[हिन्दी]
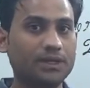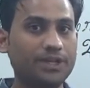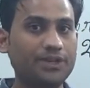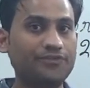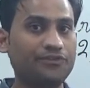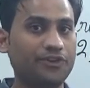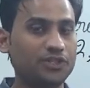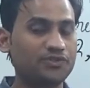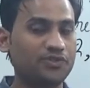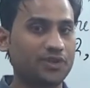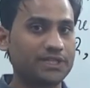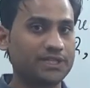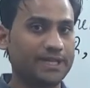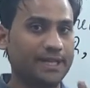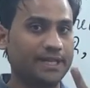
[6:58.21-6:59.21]
कि
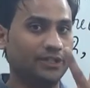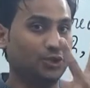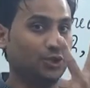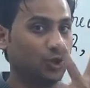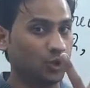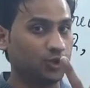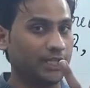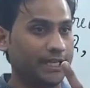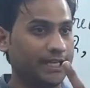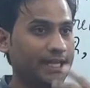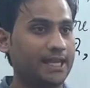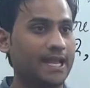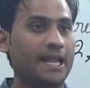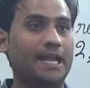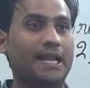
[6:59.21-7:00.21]
फॉस्फोरस के दो तरीके
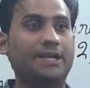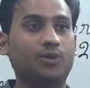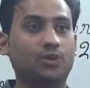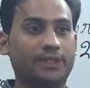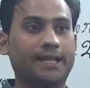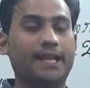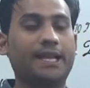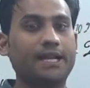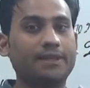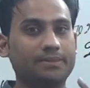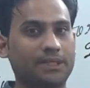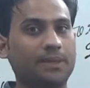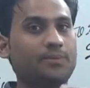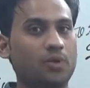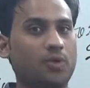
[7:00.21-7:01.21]
के हेलाइड होते हैं हेलाइड
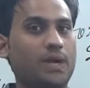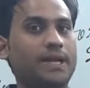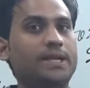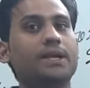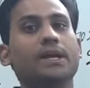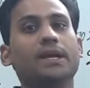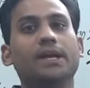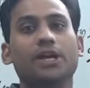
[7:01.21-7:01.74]
मतलब क्लोराइड